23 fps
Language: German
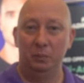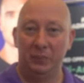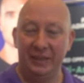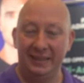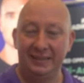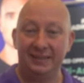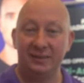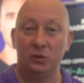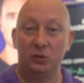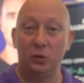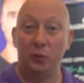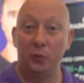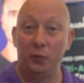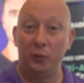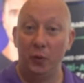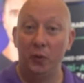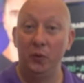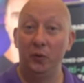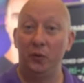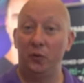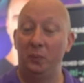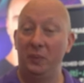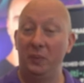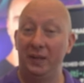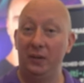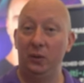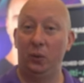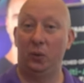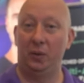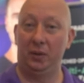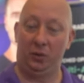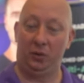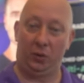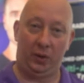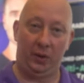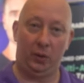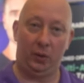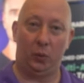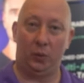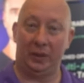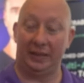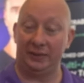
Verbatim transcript: bis zu 5 Millionen Euro.